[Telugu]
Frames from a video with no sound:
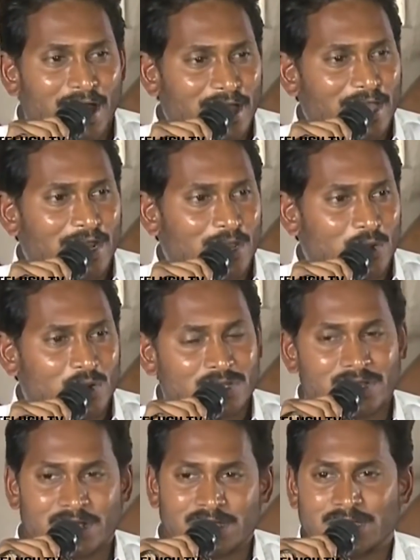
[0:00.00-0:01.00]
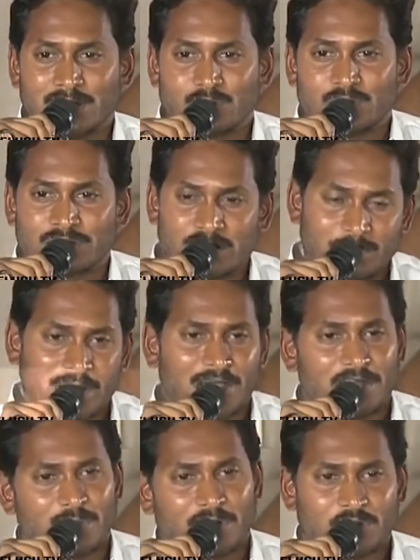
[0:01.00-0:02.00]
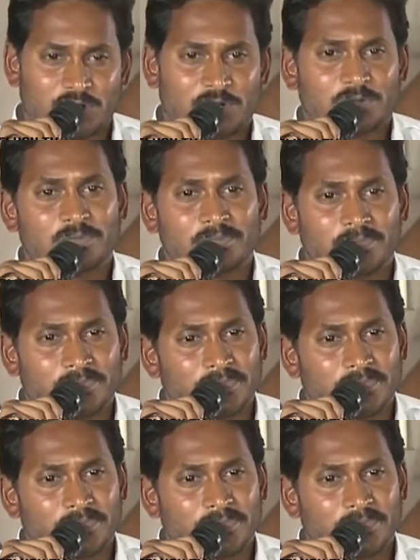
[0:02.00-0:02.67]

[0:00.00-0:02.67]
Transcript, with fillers: నాలుగేళ్ళకు ఒకసారి ఐదేళ్ళకు ఒకసారి పిల్లాన్ని మారుస్తాడు